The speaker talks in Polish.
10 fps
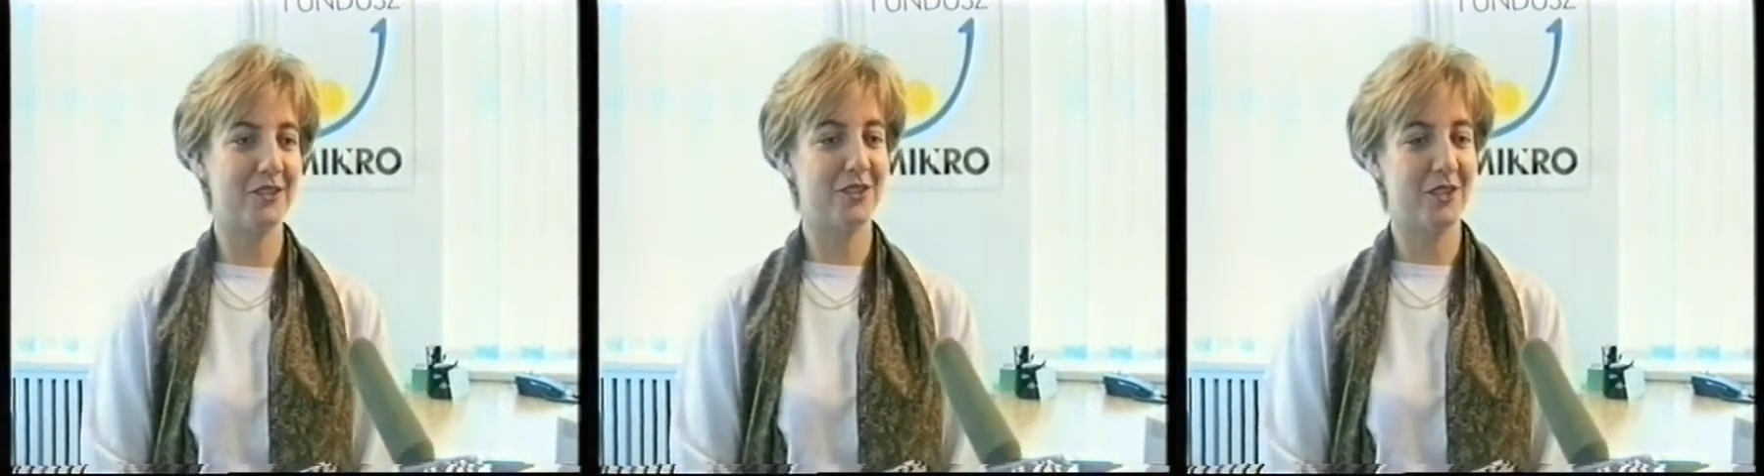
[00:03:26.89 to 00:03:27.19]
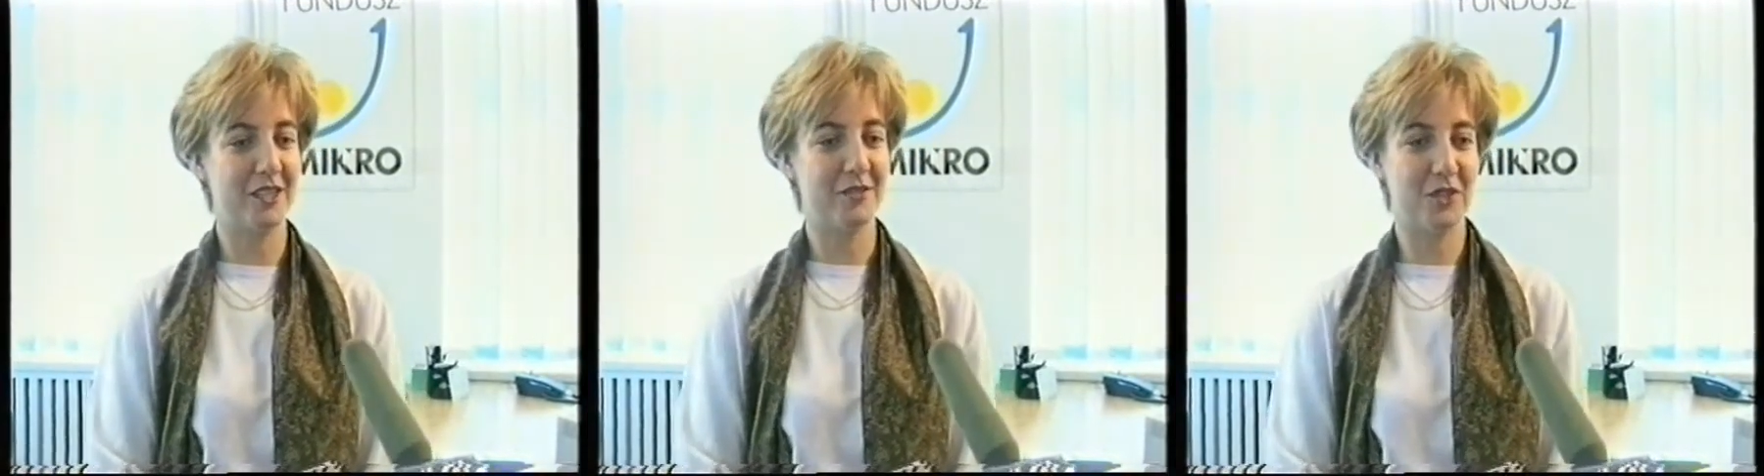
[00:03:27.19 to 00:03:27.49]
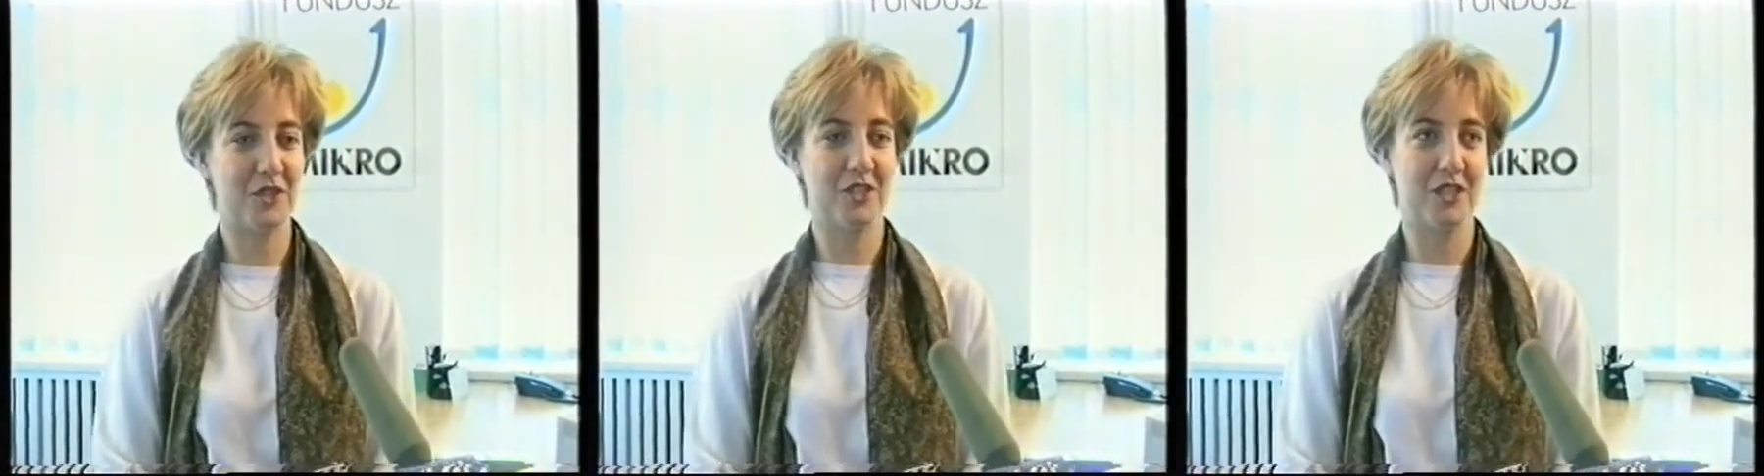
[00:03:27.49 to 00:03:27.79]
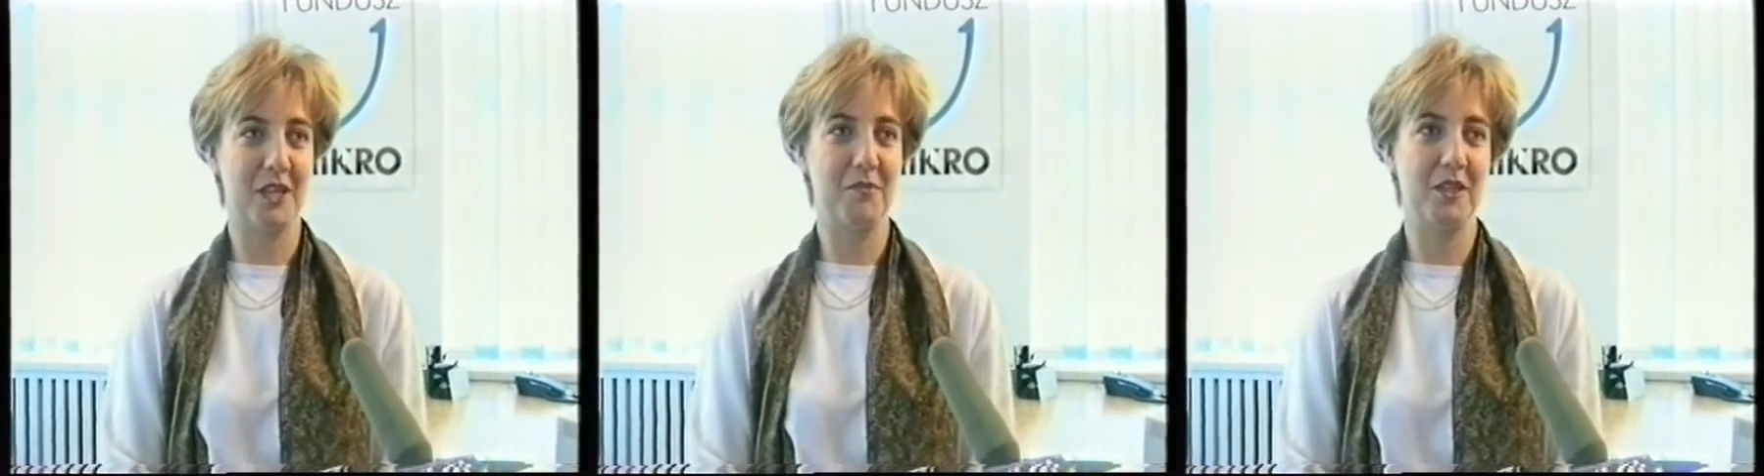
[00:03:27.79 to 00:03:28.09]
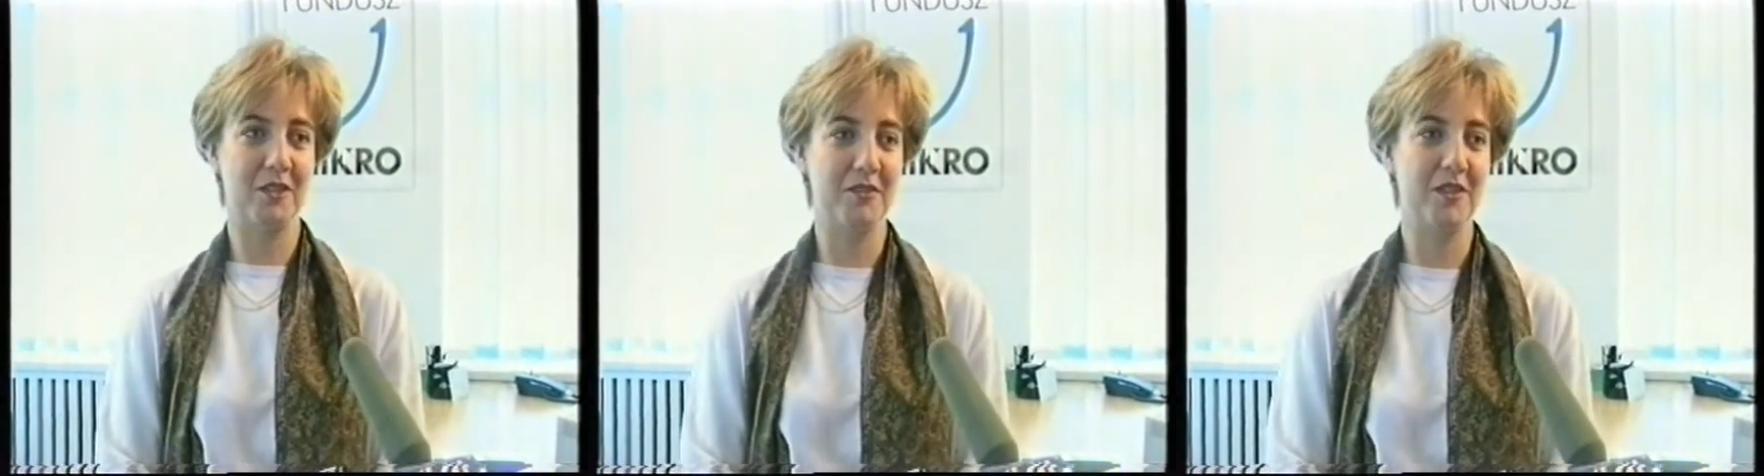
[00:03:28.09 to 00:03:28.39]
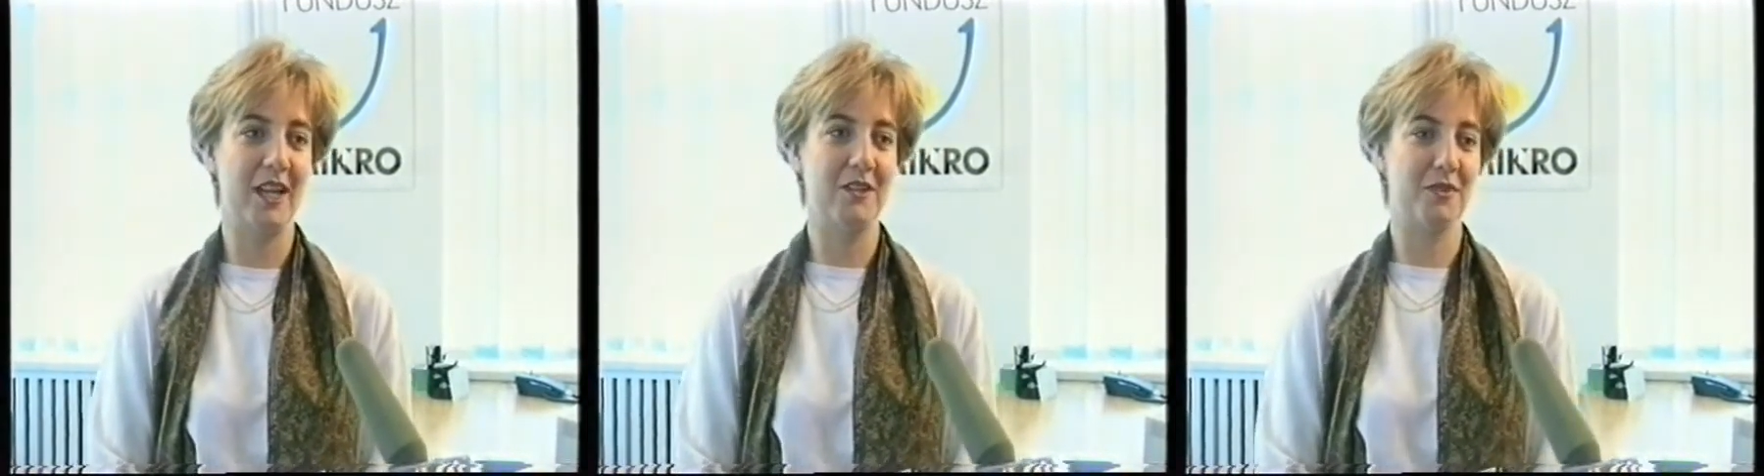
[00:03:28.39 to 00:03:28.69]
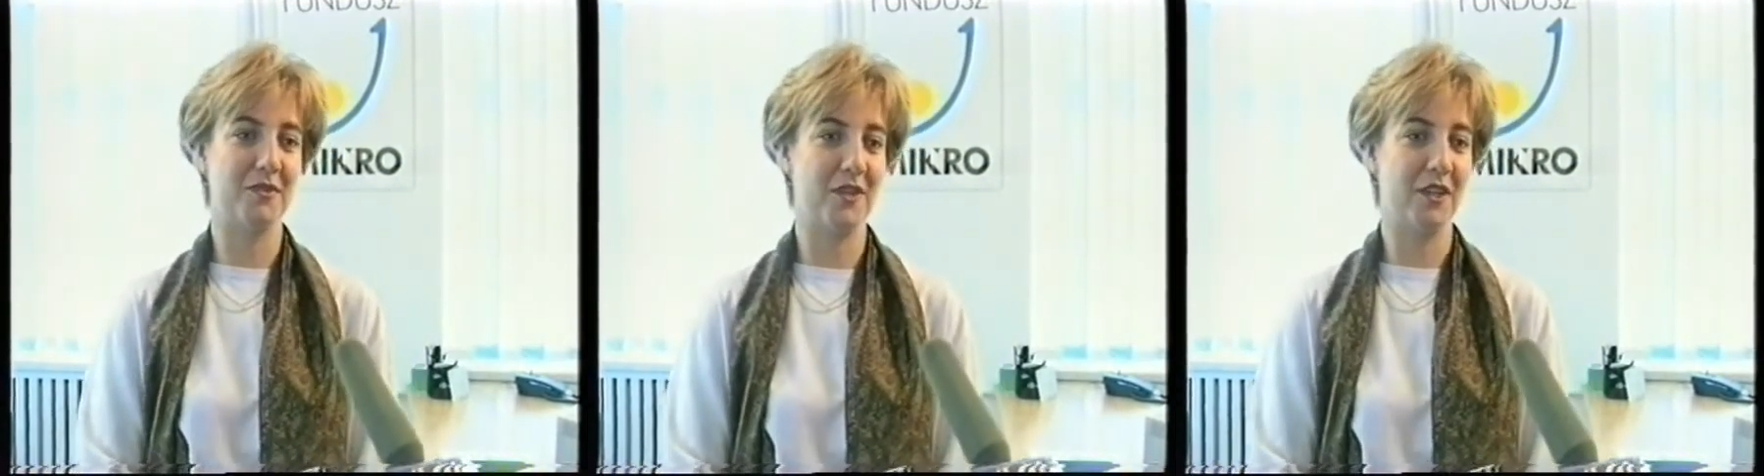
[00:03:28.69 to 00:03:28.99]
do coraz wyższych szczebli,
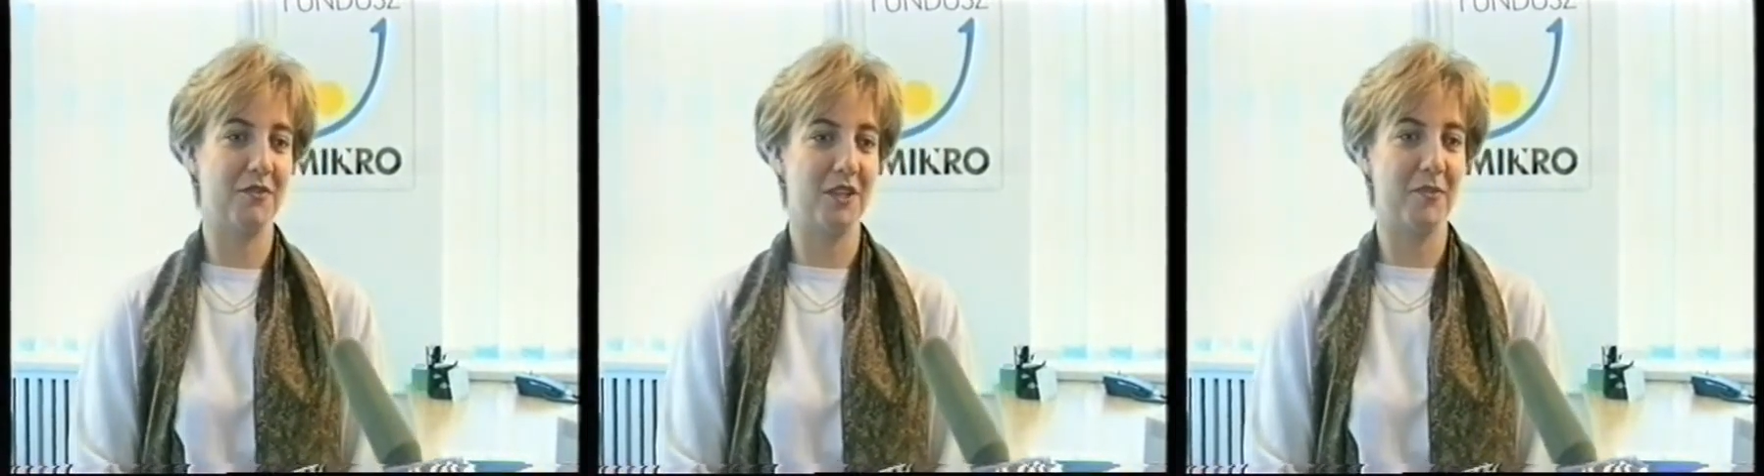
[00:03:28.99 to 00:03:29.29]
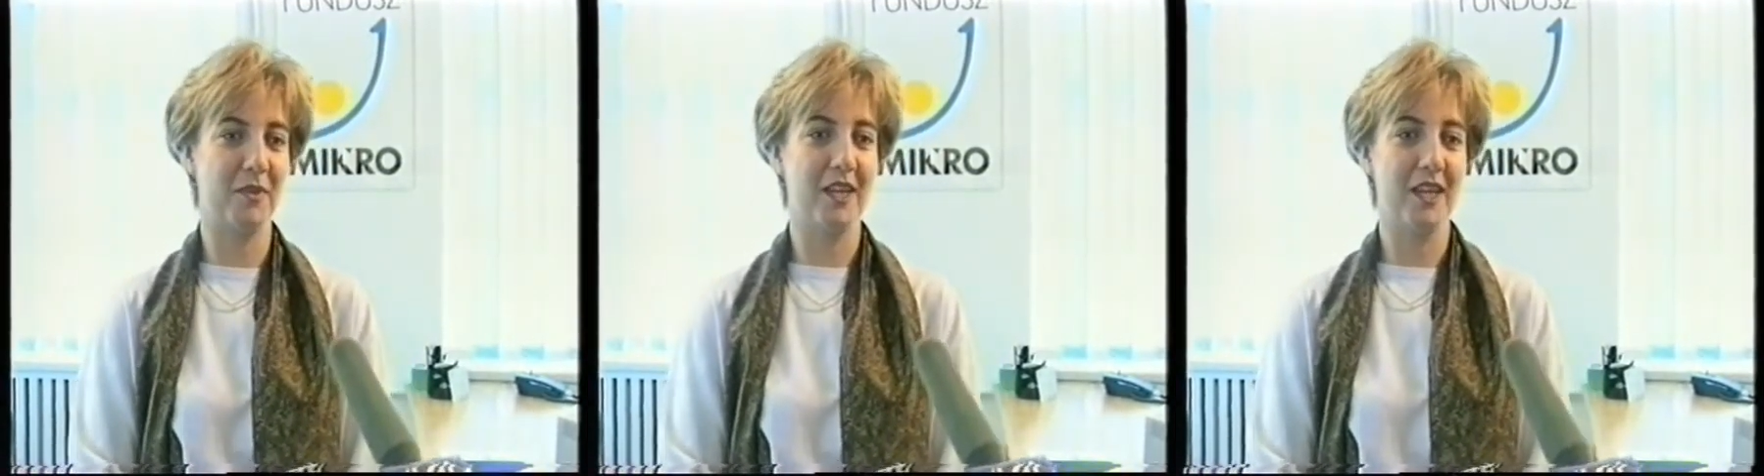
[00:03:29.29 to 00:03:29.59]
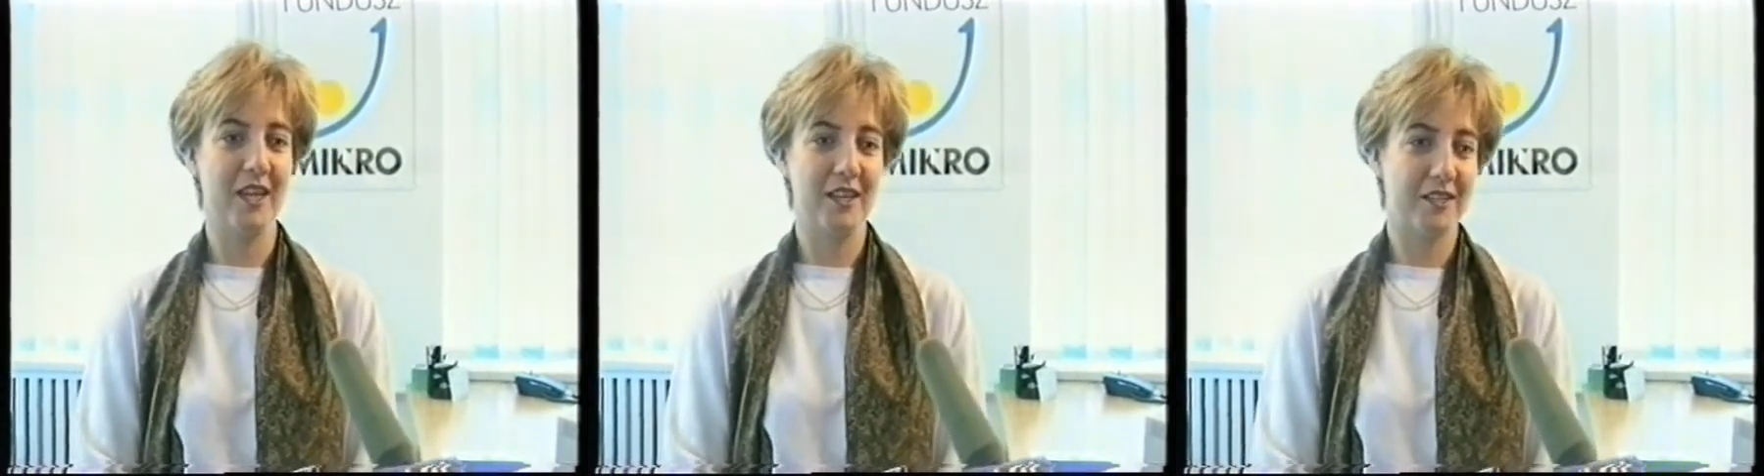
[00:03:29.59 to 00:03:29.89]
rozwijają swoje firmy.